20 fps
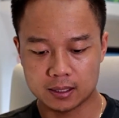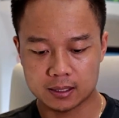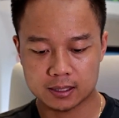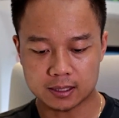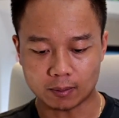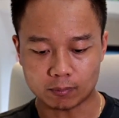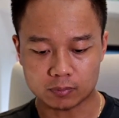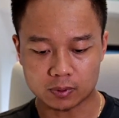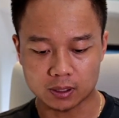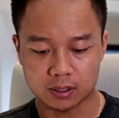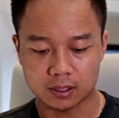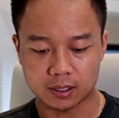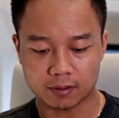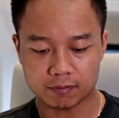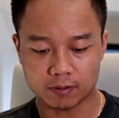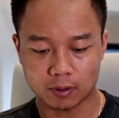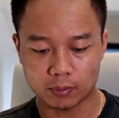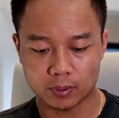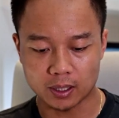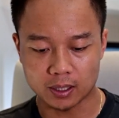trong từng cái
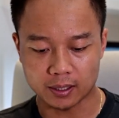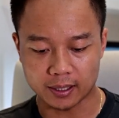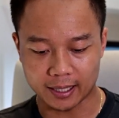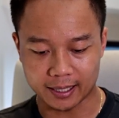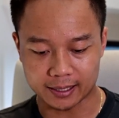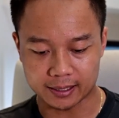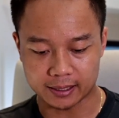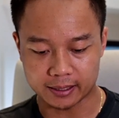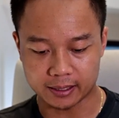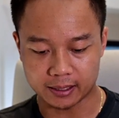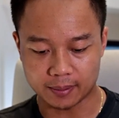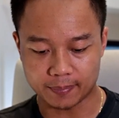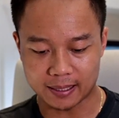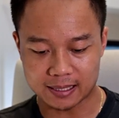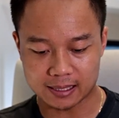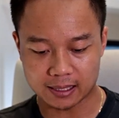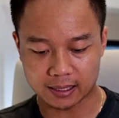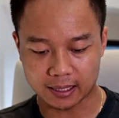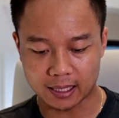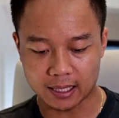folder này thì các bạn
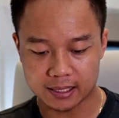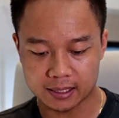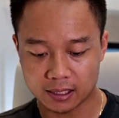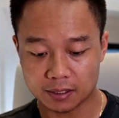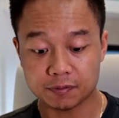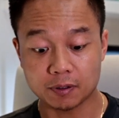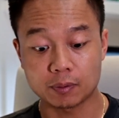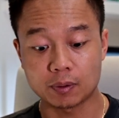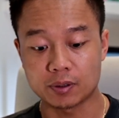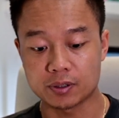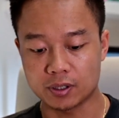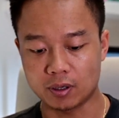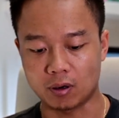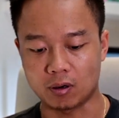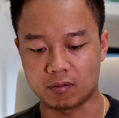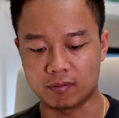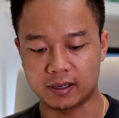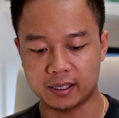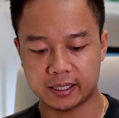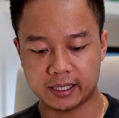sẽ thấy là những cái folder nhỏ
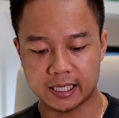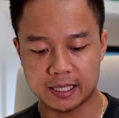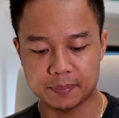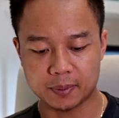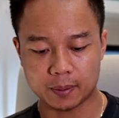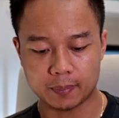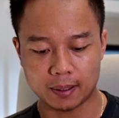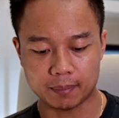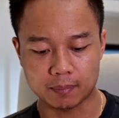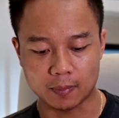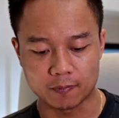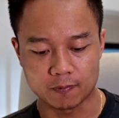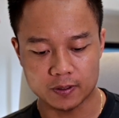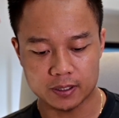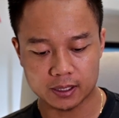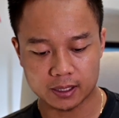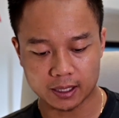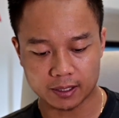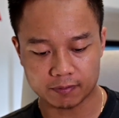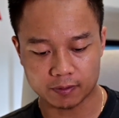và khi mà các bạn bấm vào
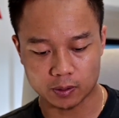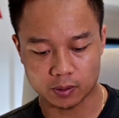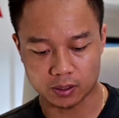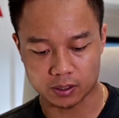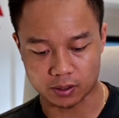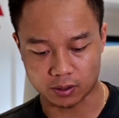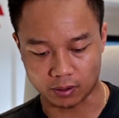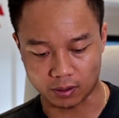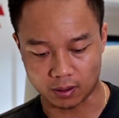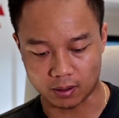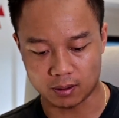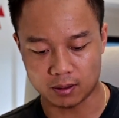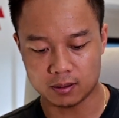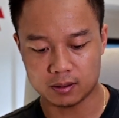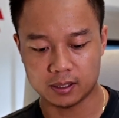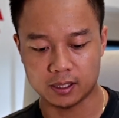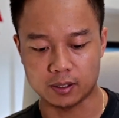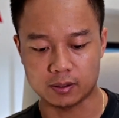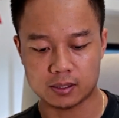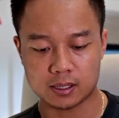những cái folder nhỏ đó
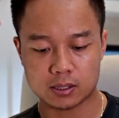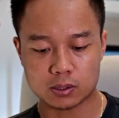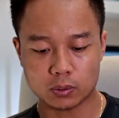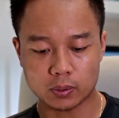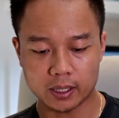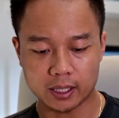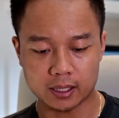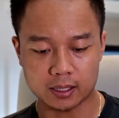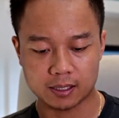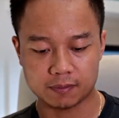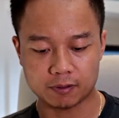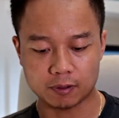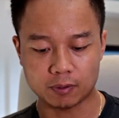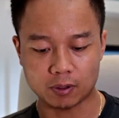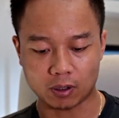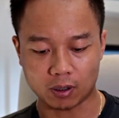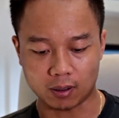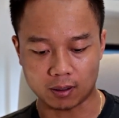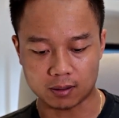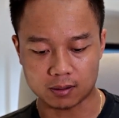thì nó sẽ xuất hiện cái folder
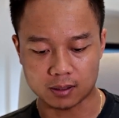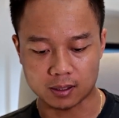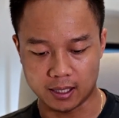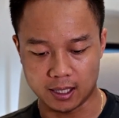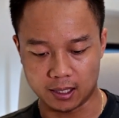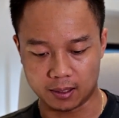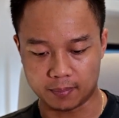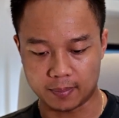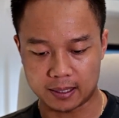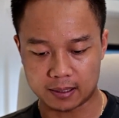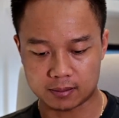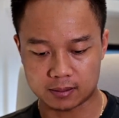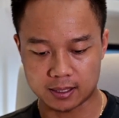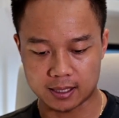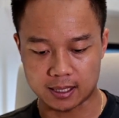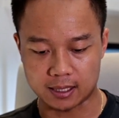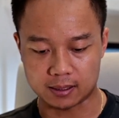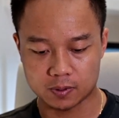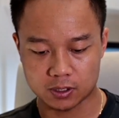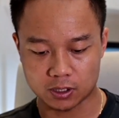con để các bạn có
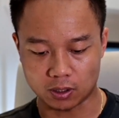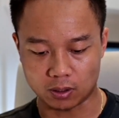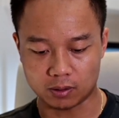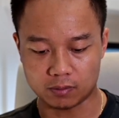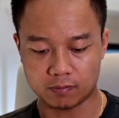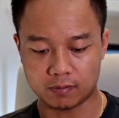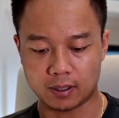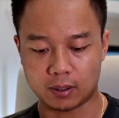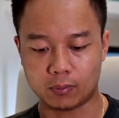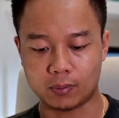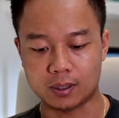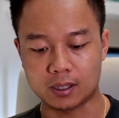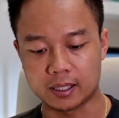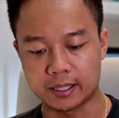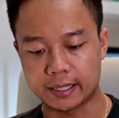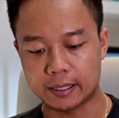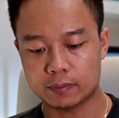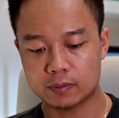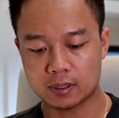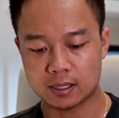thể chọn và quản
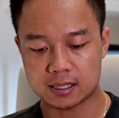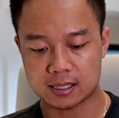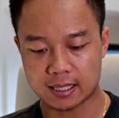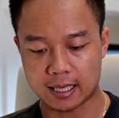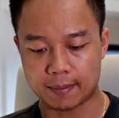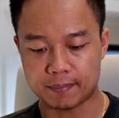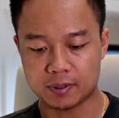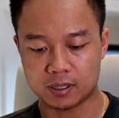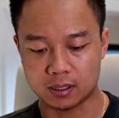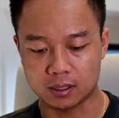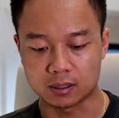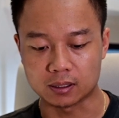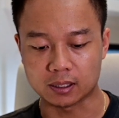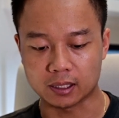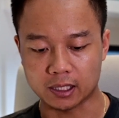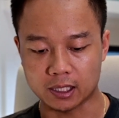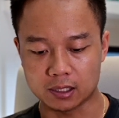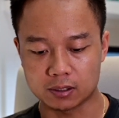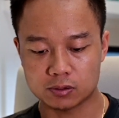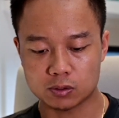lý như là xem từng
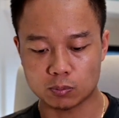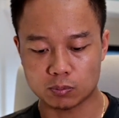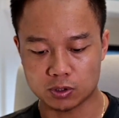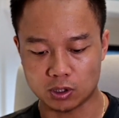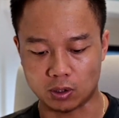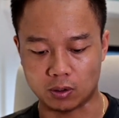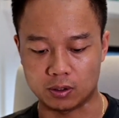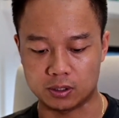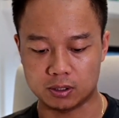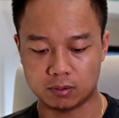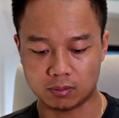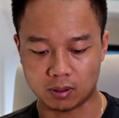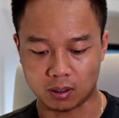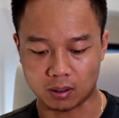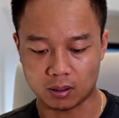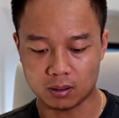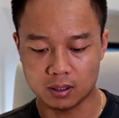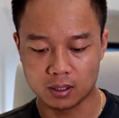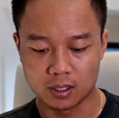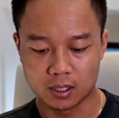cái ứng dụng nhỏ trong
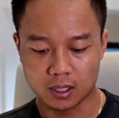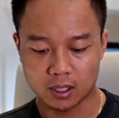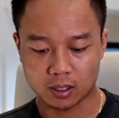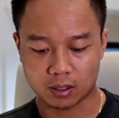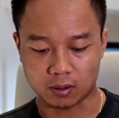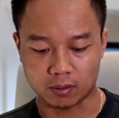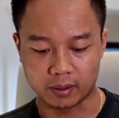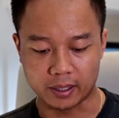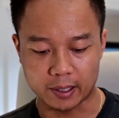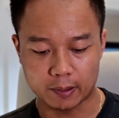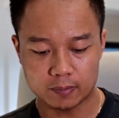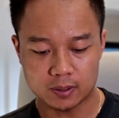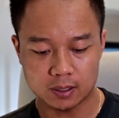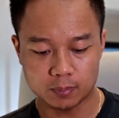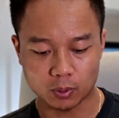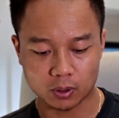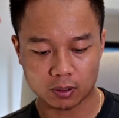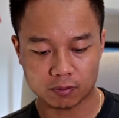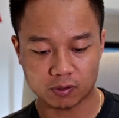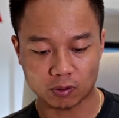đó còn nếu như
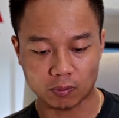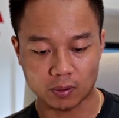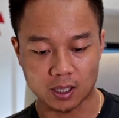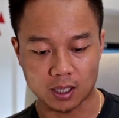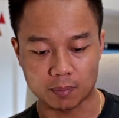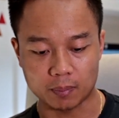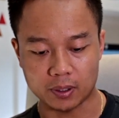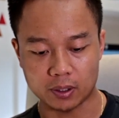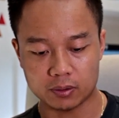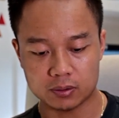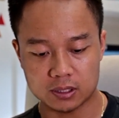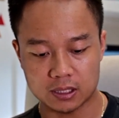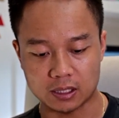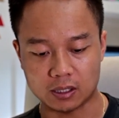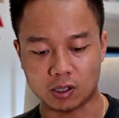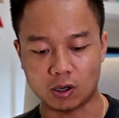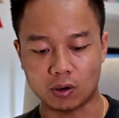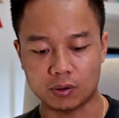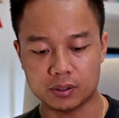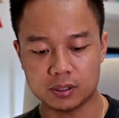một cái folder mà nó chỉ
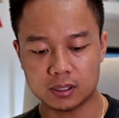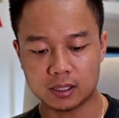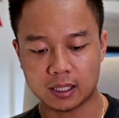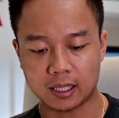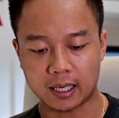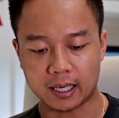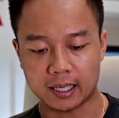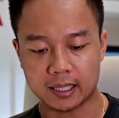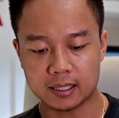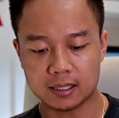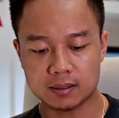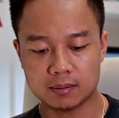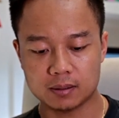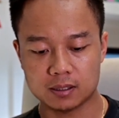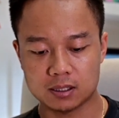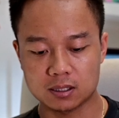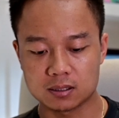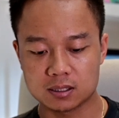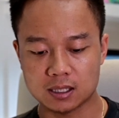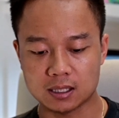có những cái
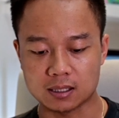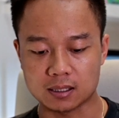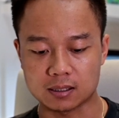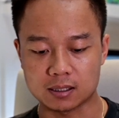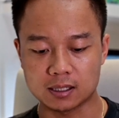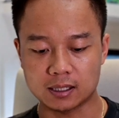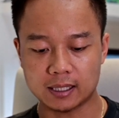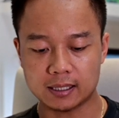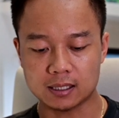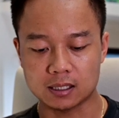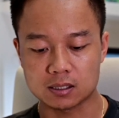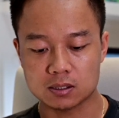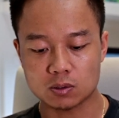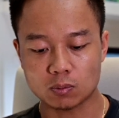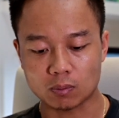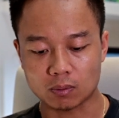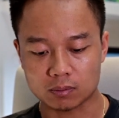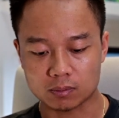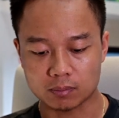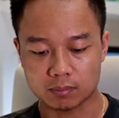chương trình những cái ứng dụng
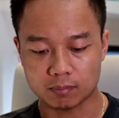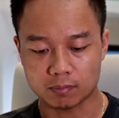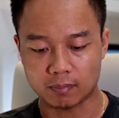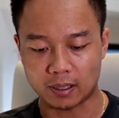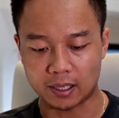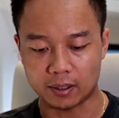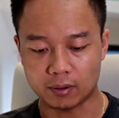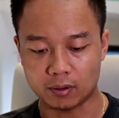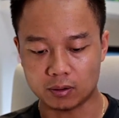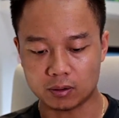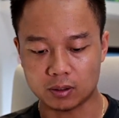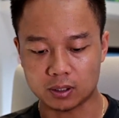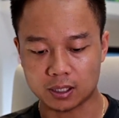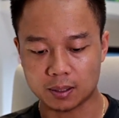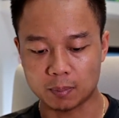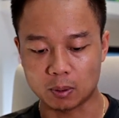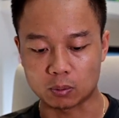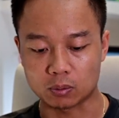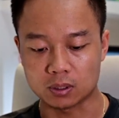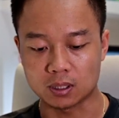mà nó có cái
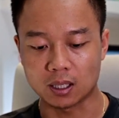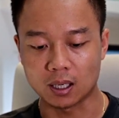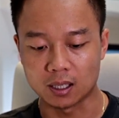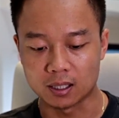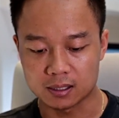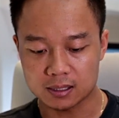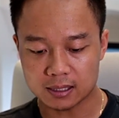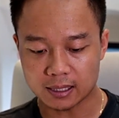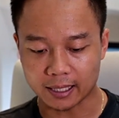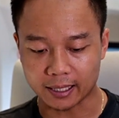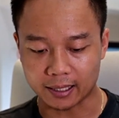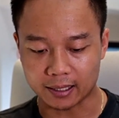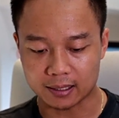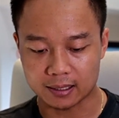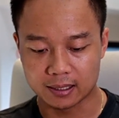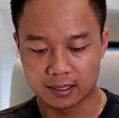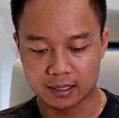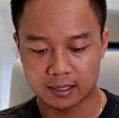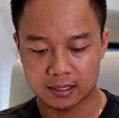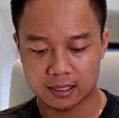biểu tượng lớn như này ạ
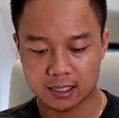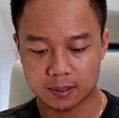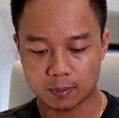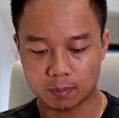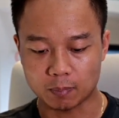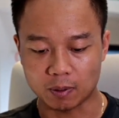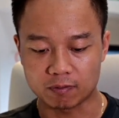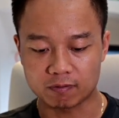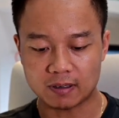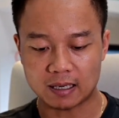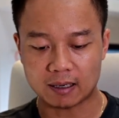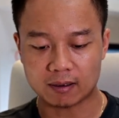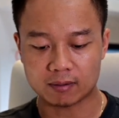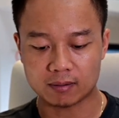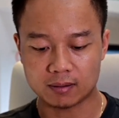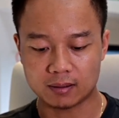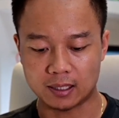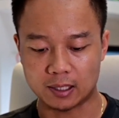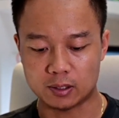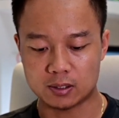thì các bạn bấm vào
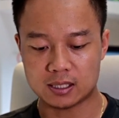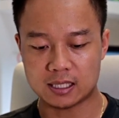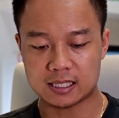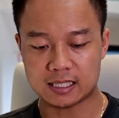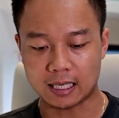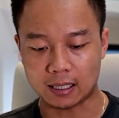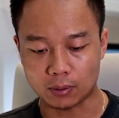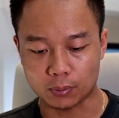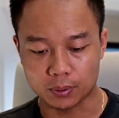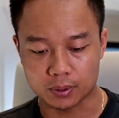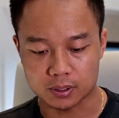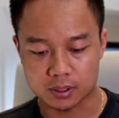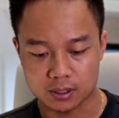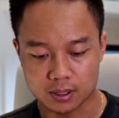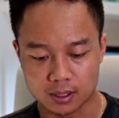là nó sẽ chạy luôn